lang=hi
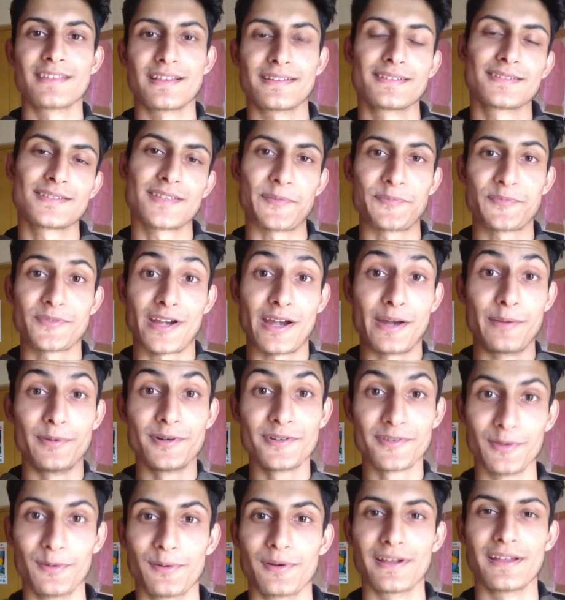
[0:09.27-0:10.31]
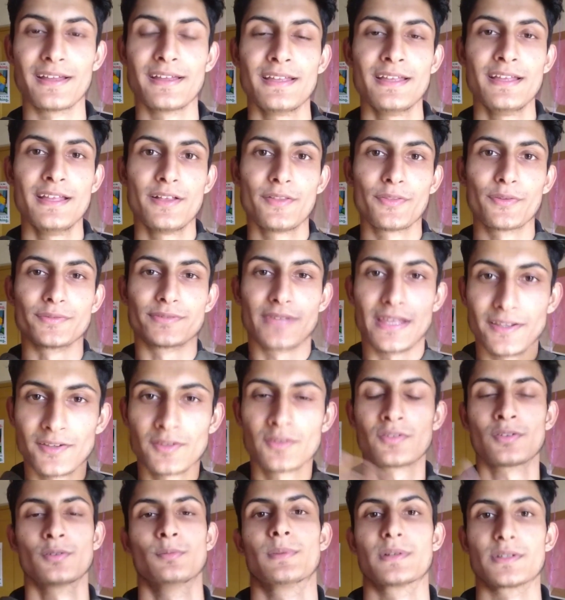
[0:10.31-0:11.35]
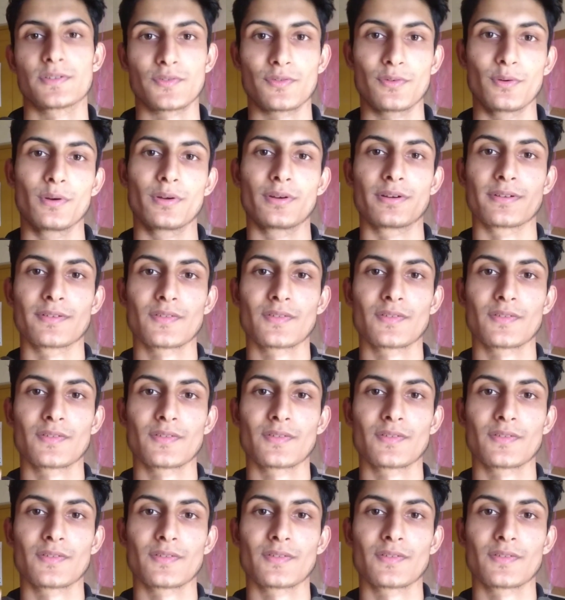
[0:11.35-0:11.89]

ज़्यादा subscribers हो गए तो thank you so much for